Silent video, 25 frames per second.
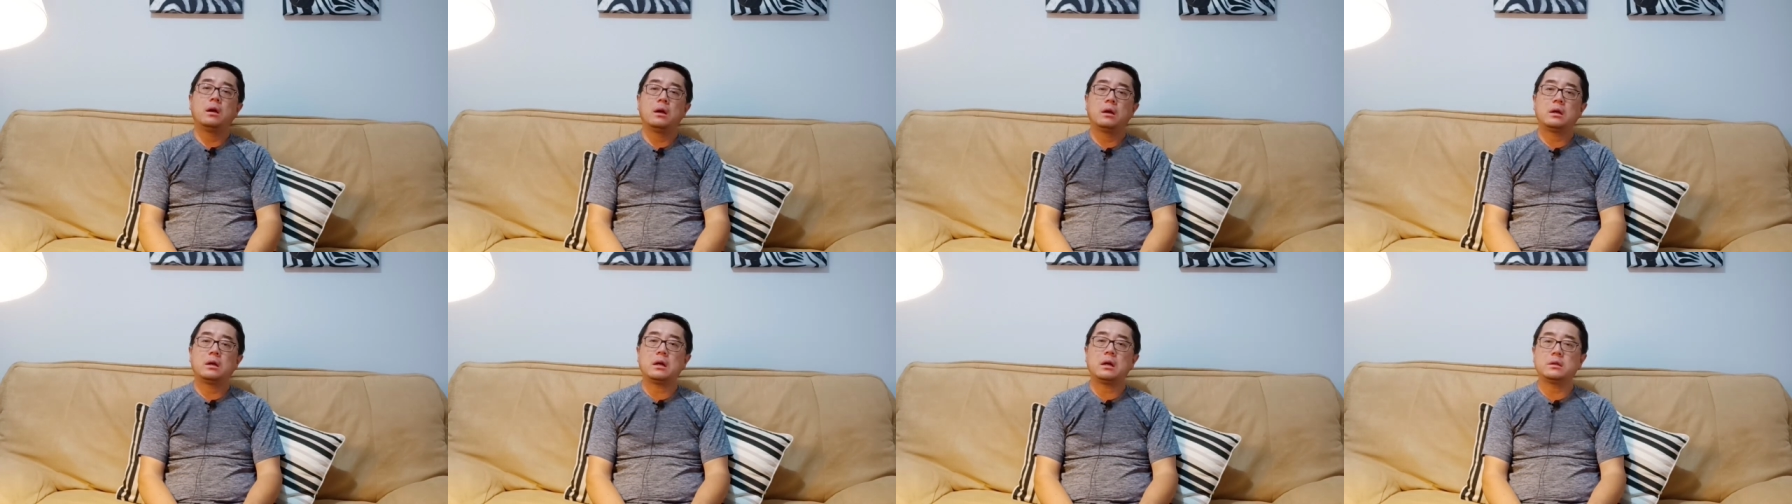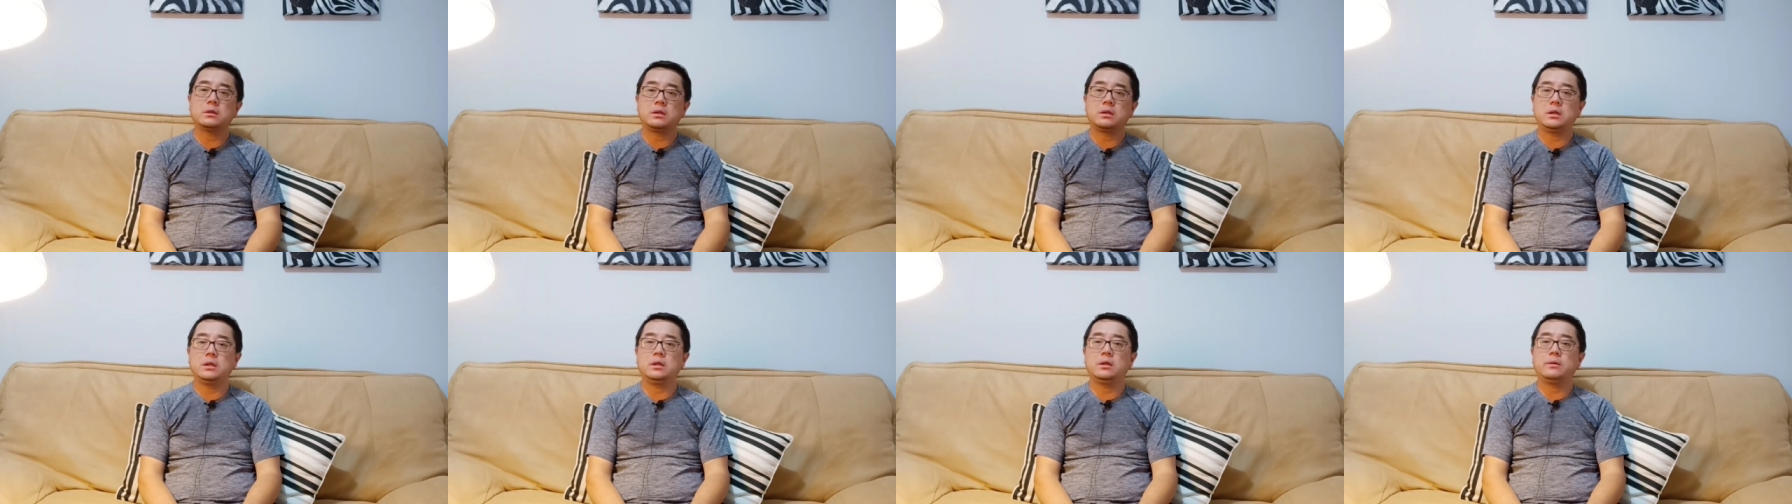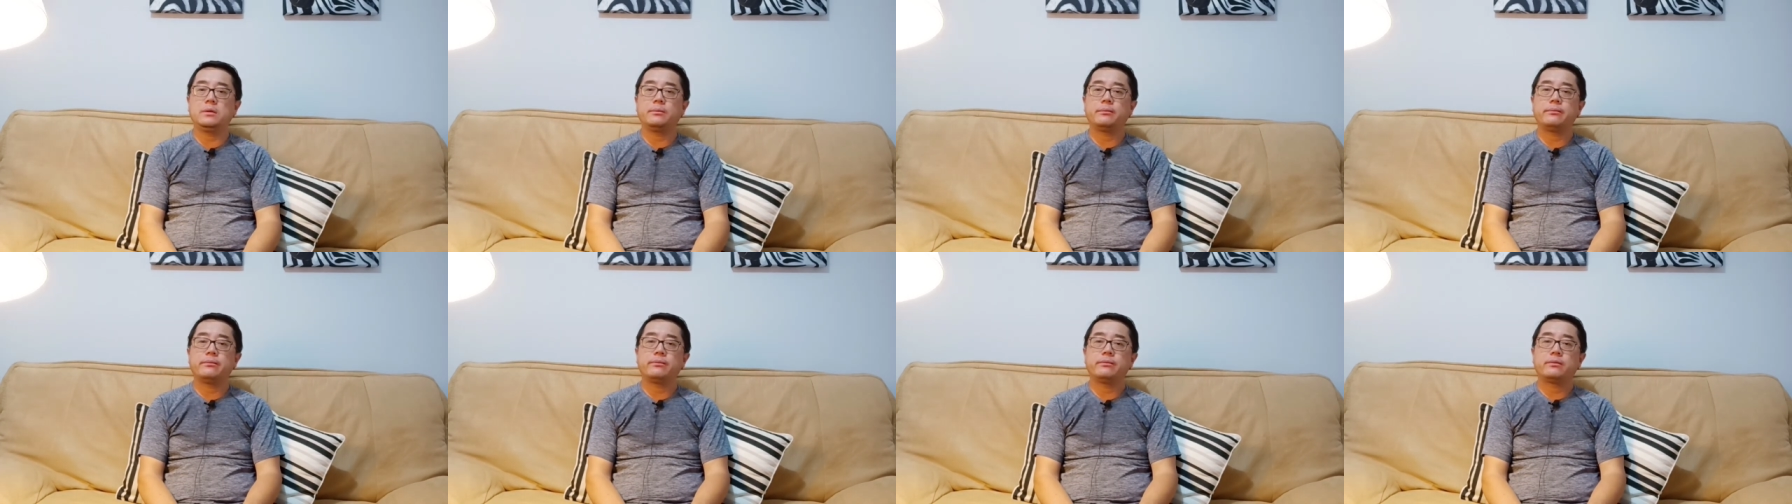抗体，
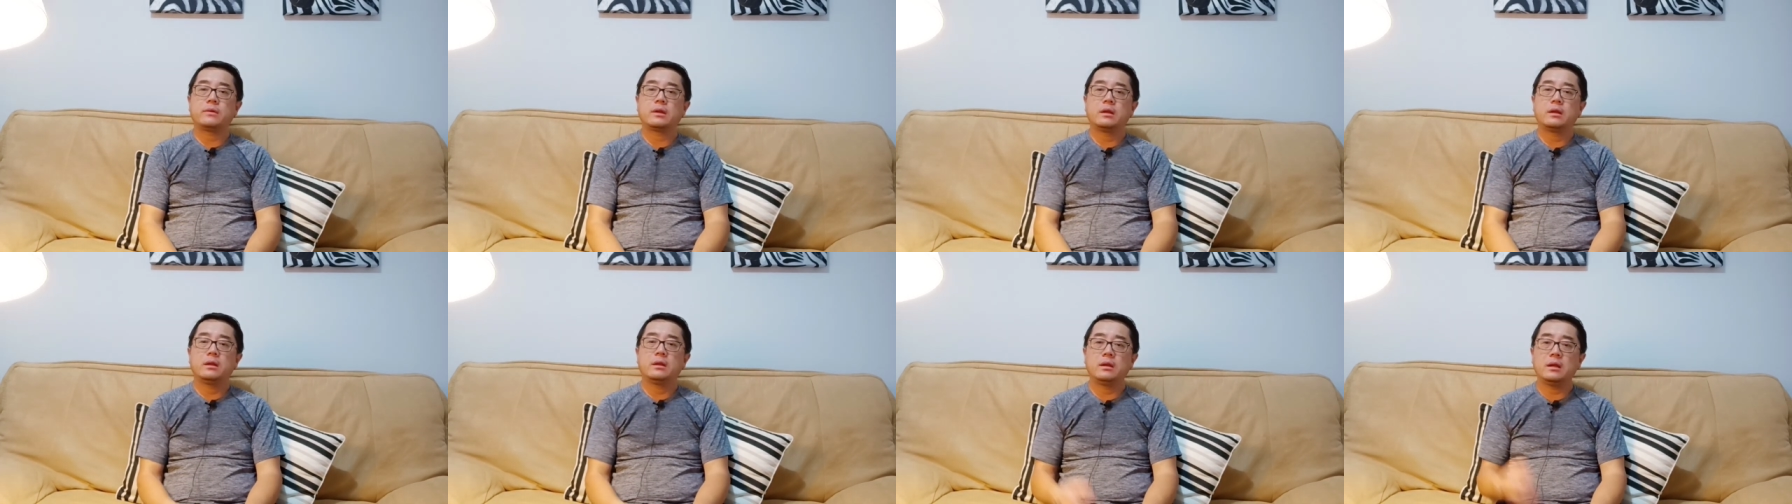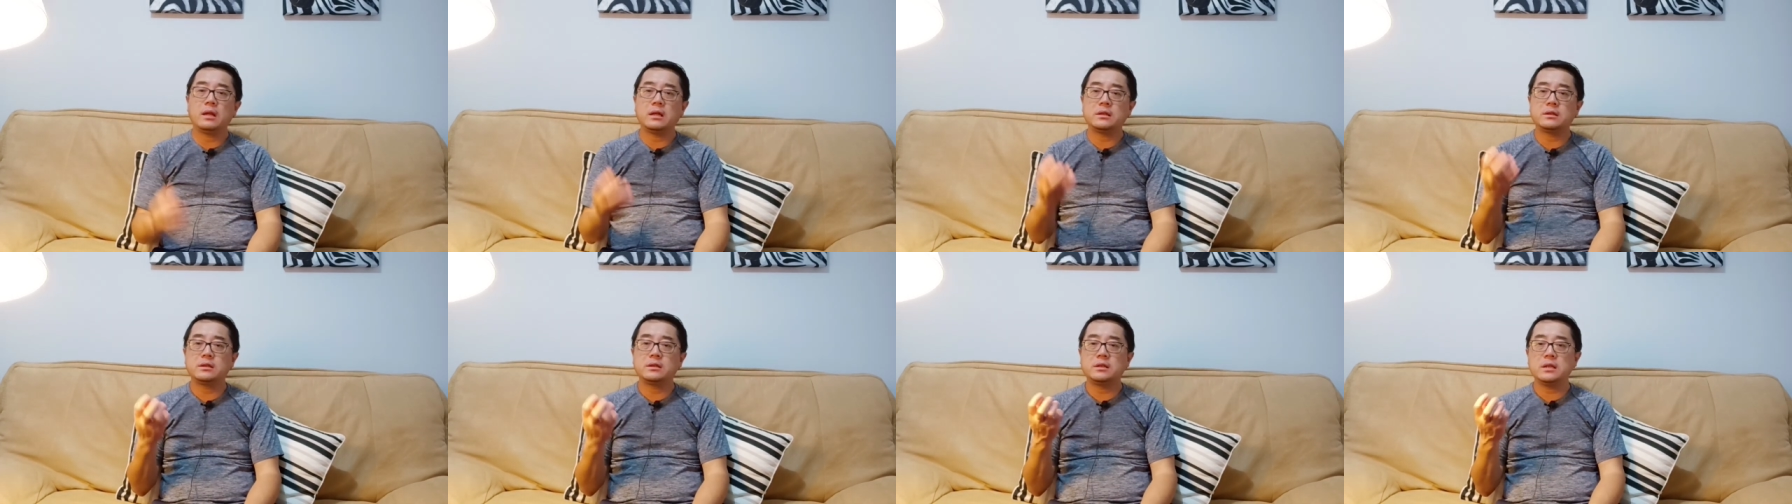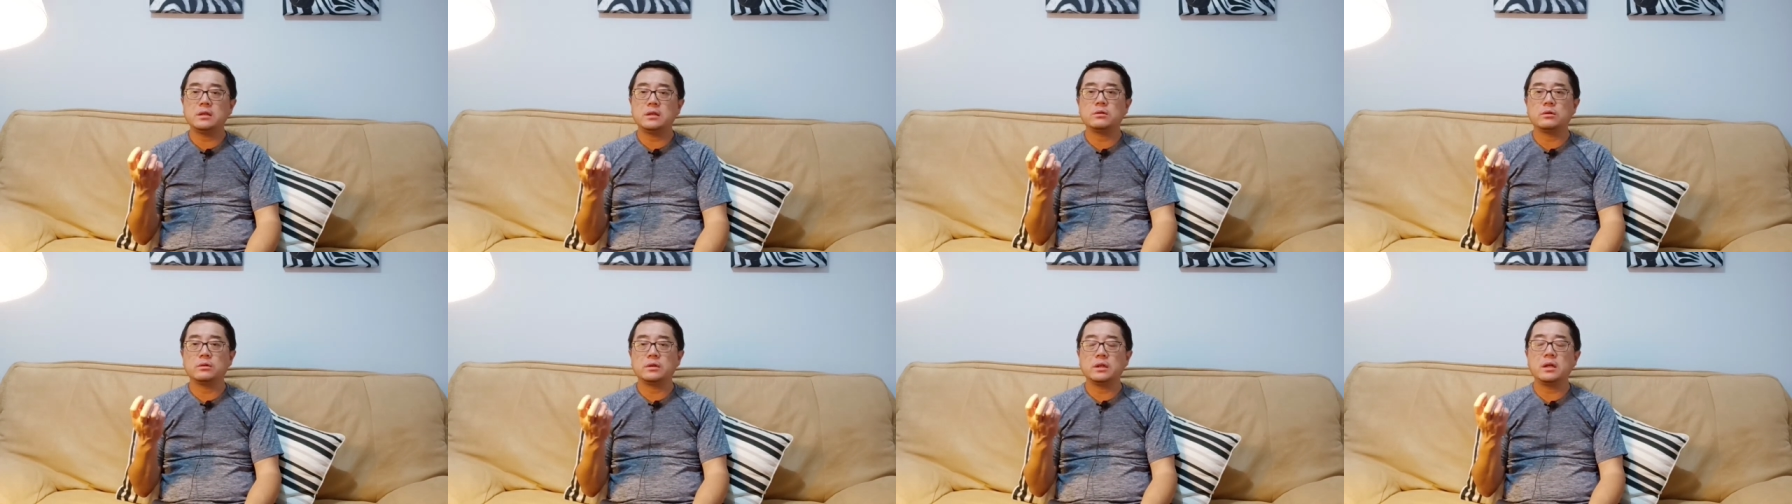那这
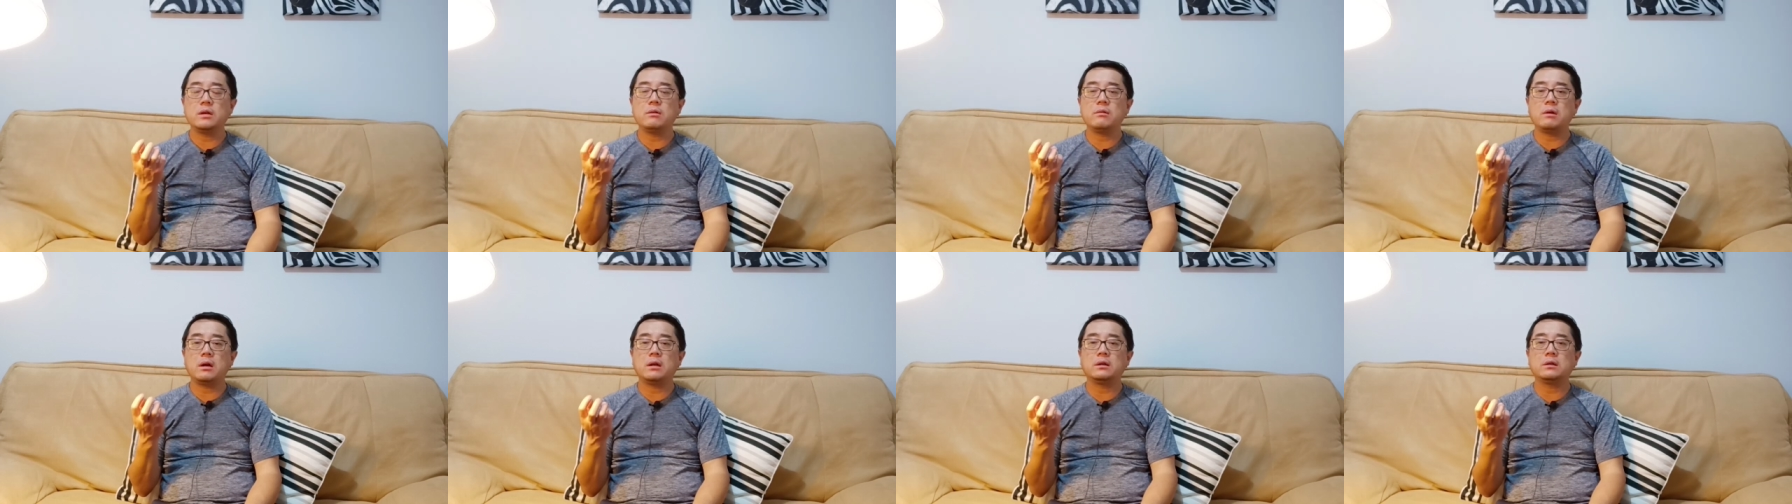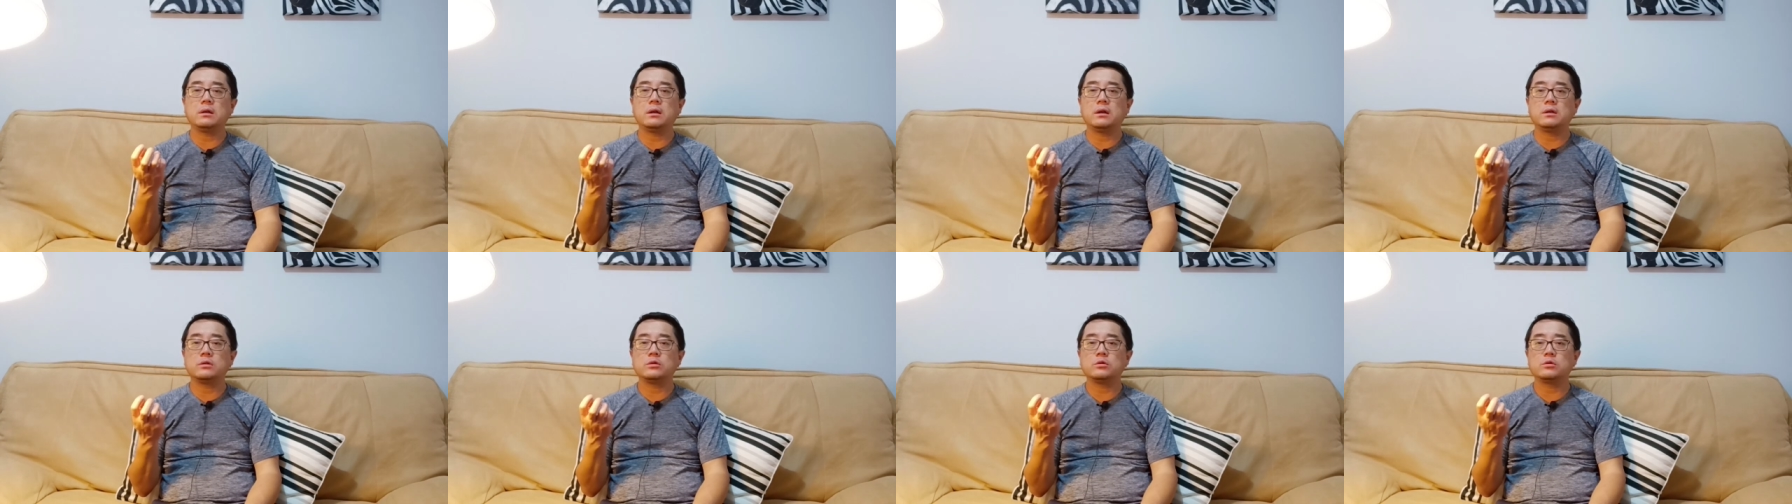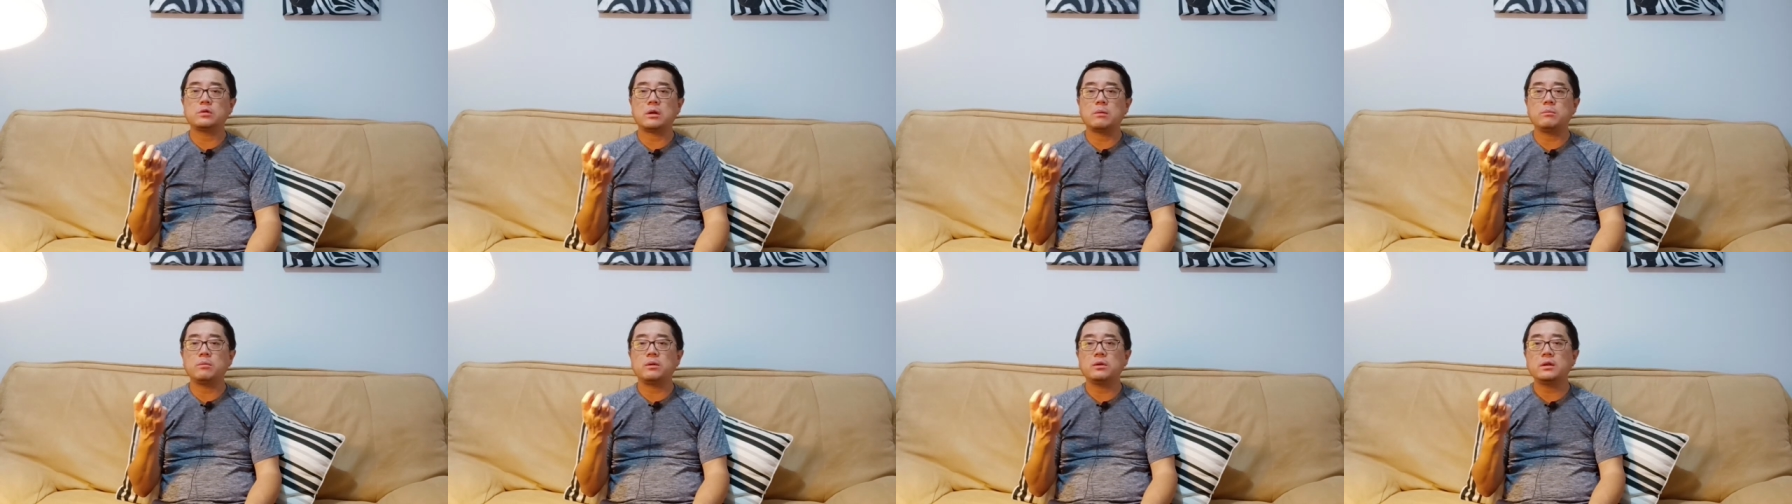种另外的就
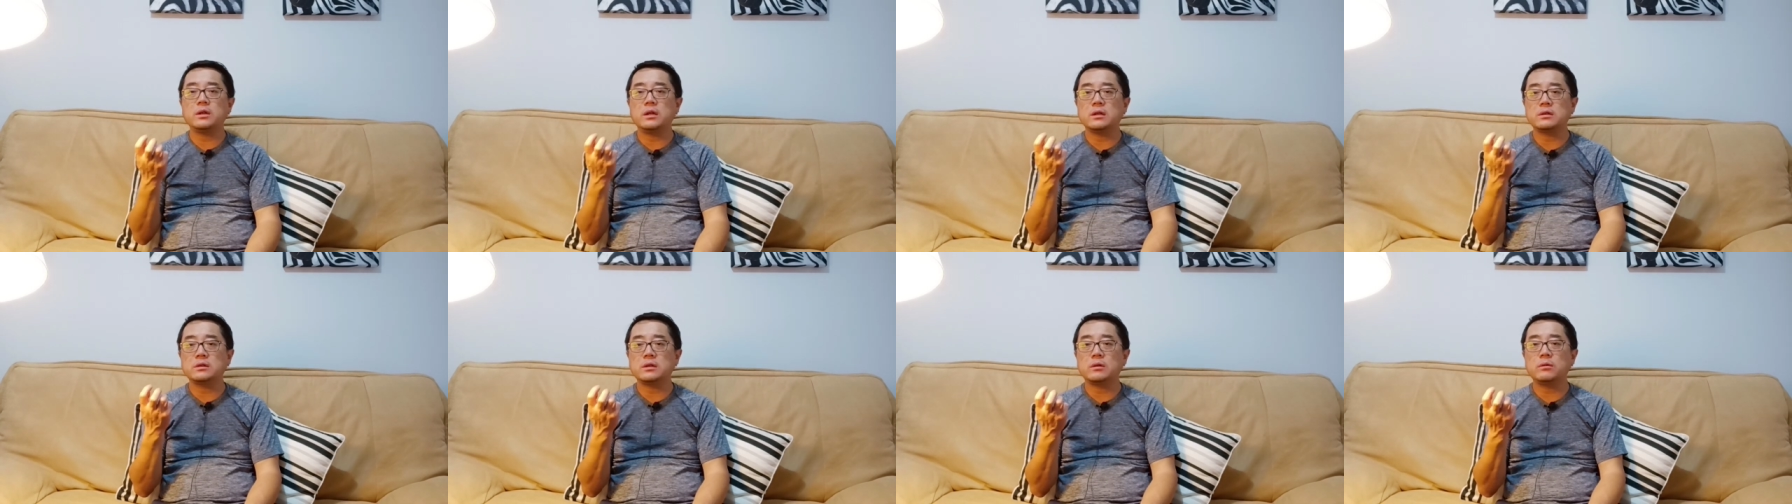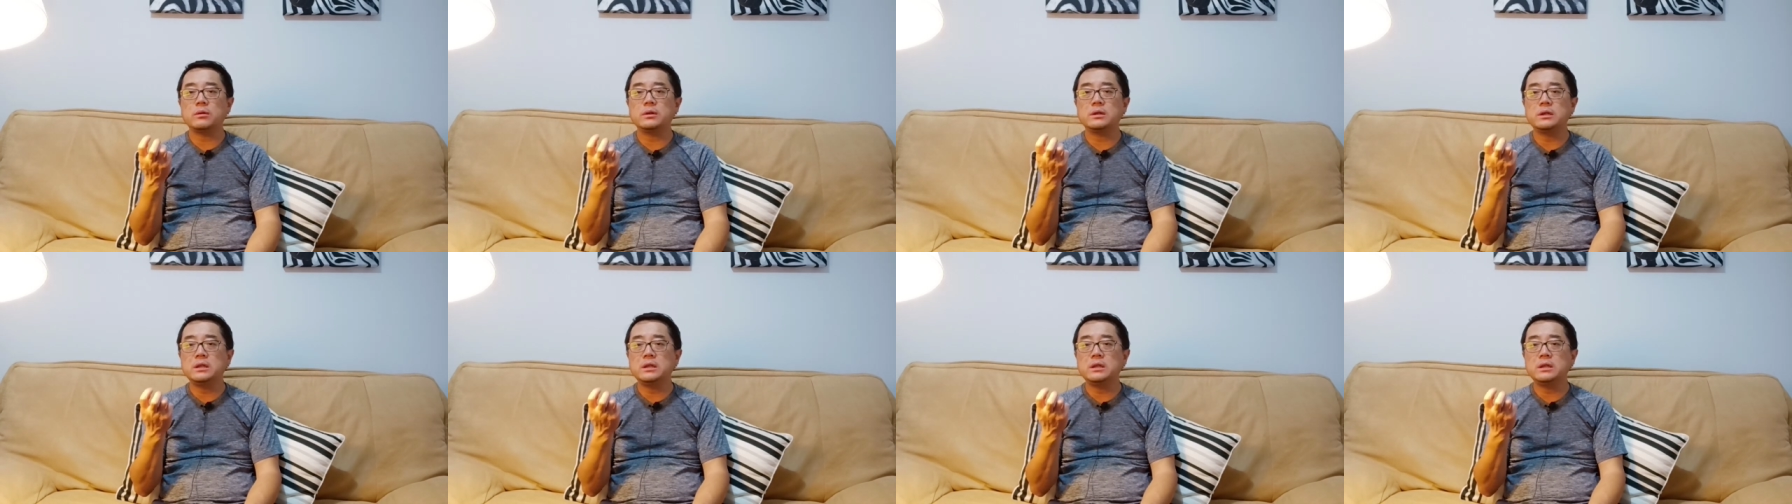传播力要稍微